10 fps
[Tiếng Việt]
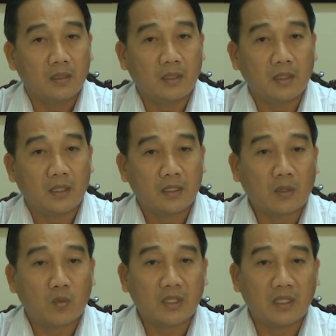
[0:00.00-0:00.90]
Thì ờ,
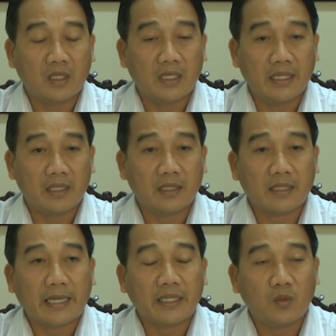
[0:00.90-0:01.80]
trong quá trình thực hiện
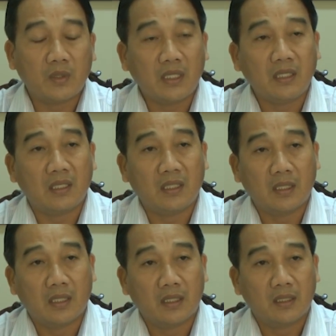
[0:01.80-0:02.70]
cái các tiêu chí
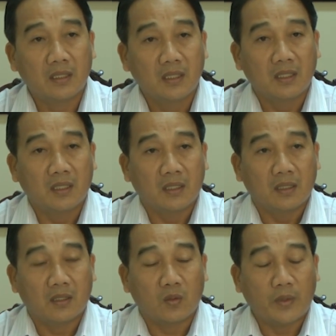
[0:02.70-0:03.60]
thì ờ,
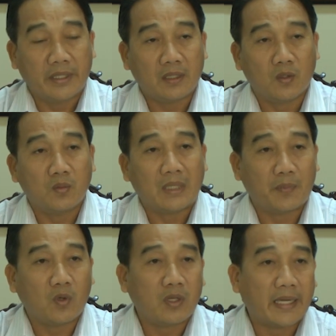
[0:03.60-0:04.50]
huyện cũng
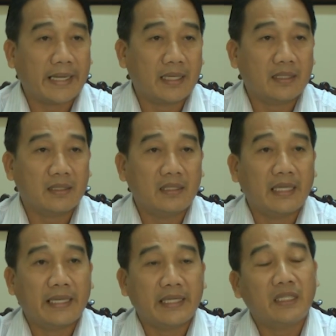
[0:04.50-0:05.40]
gặp khó khăn
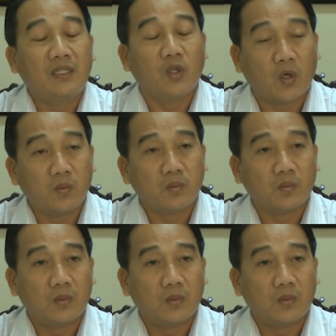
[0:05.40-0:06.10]
về cái vốn